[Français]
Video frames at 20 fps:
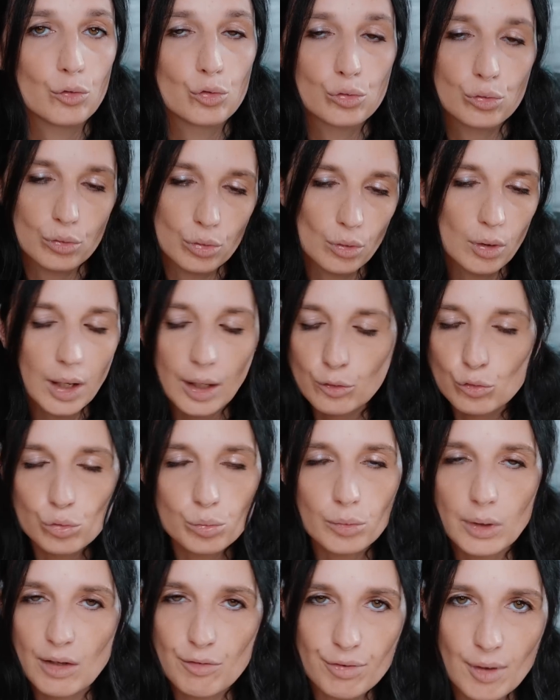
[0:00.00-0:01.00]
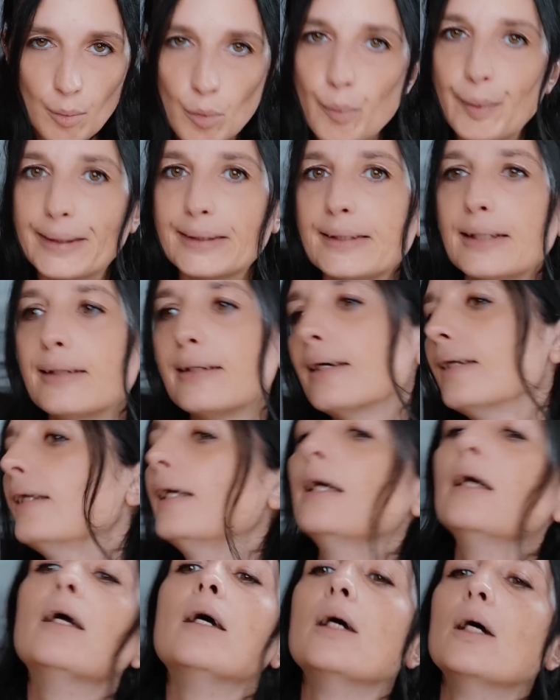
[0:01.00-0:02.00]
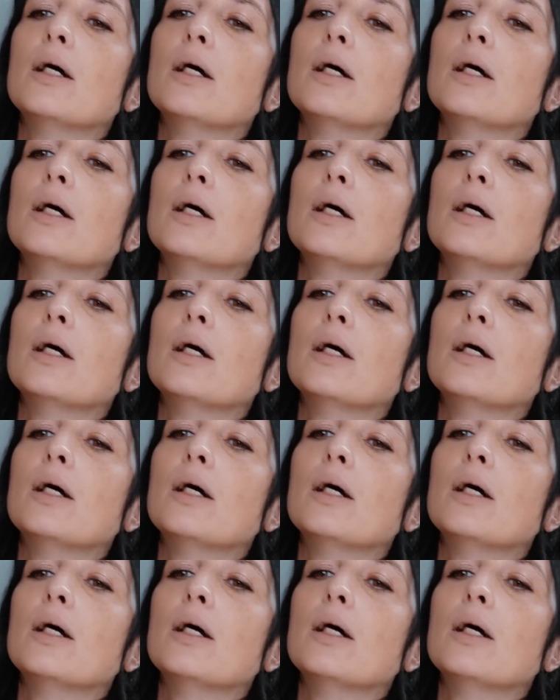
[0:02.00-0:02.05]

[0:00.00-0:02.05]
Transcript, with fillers: ce que là tout le monde a fait à peu près cette année,